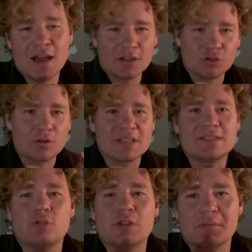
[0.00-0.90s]
Ну а
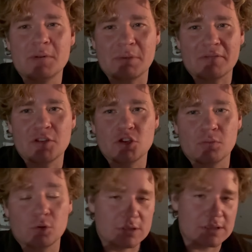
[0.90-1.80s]
сегодня мы проведем
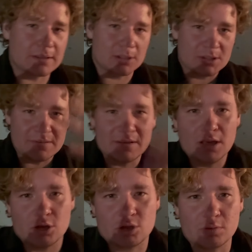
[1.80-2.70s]
розыгрыш.
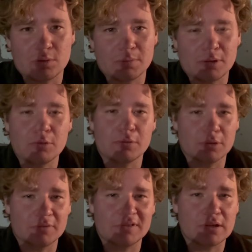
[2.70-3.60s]
Извиняюсь, что вот проводим вот
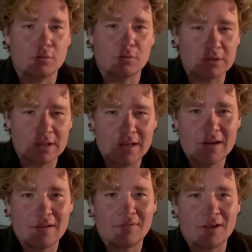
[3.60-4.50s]
в таком вот
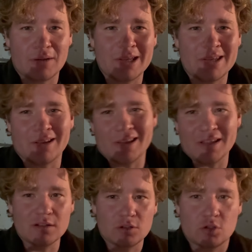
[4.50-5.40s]
формате, где я
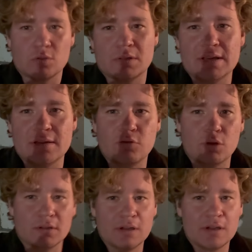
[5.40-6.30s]
держу
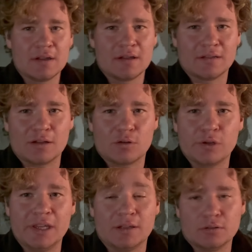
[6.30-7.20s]
телефон на
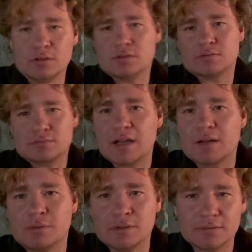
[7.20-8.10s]
руке. Но как
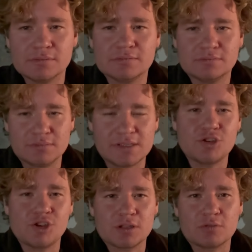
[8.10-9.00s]
бы
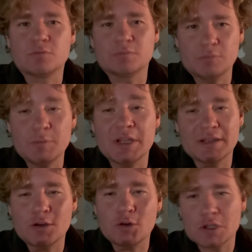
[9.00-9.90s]
сейчас у меня
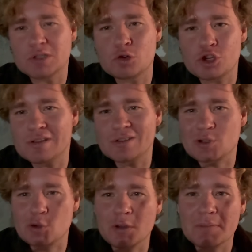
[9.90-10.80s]
находится очень
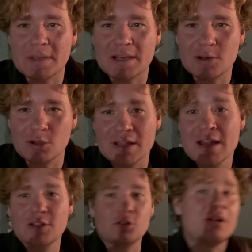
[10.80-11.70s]
тяжелый перелет,
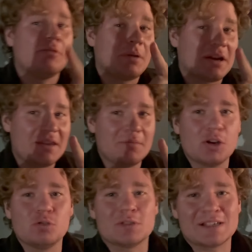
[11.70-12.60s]
но я вам пока не
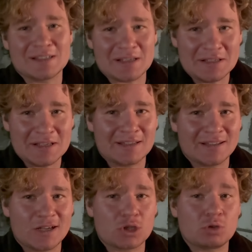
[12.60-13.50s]
могу сказать, где я
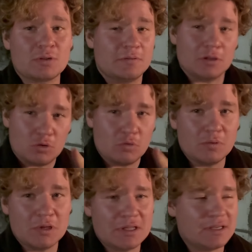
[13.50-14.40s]
нахожусь. Вы это
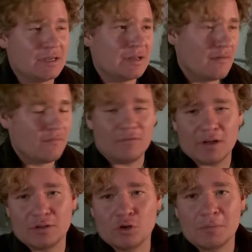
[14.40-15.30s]
увидите в
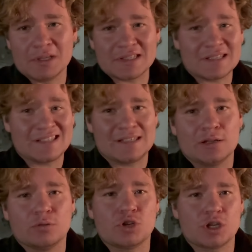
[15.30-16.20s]
одном из
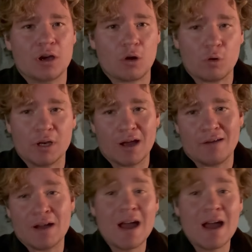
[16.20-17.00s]
следующих роликов.